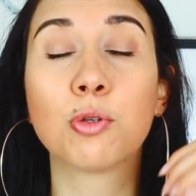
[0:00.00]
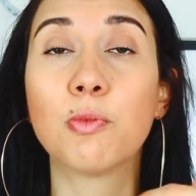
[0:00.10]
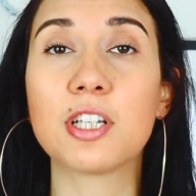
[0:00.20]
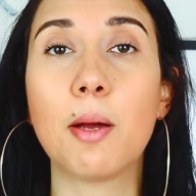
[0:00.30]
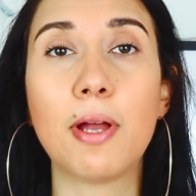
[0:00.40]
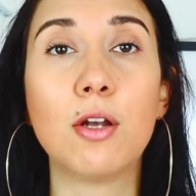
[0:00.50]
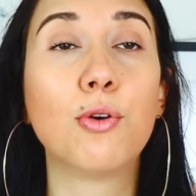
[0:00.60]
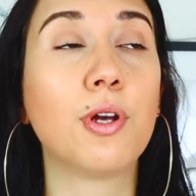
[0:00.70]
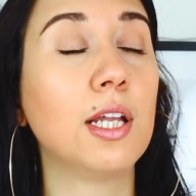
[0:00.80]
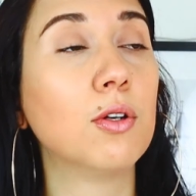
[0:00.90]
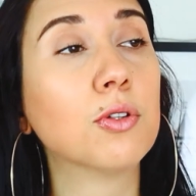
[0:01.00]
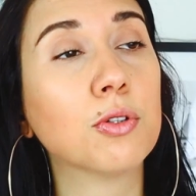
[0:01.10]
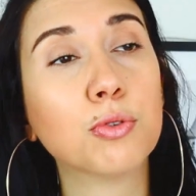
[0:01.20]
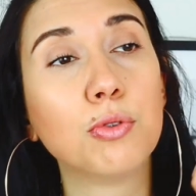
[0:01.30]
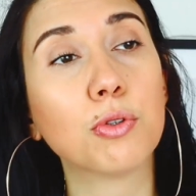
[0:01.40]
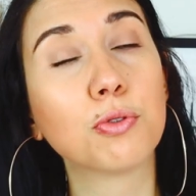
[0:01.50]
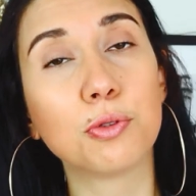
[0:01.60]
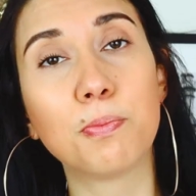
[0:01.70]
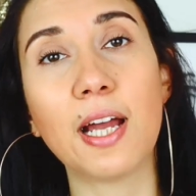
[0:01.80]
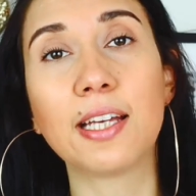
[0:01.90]
que moi j'appelle le hello ou le
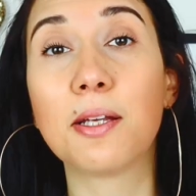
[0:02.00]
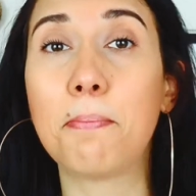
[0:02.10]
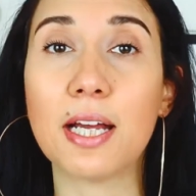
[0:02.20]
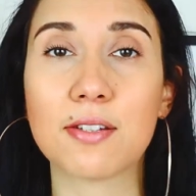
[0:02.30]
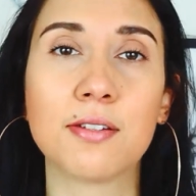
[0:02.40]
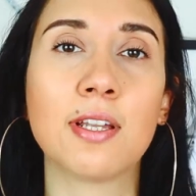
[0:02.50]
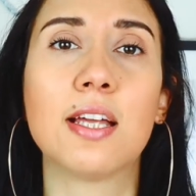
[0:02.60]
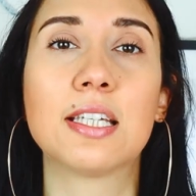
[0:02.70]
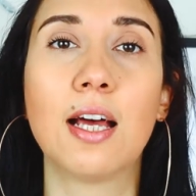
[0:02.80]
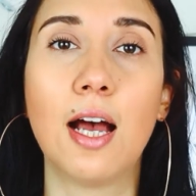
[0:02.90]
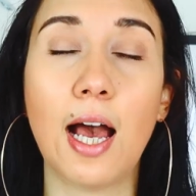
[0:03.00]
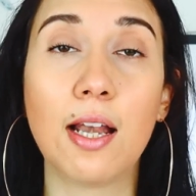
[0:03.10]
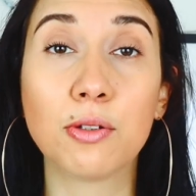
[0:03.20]
goodbye des personnages à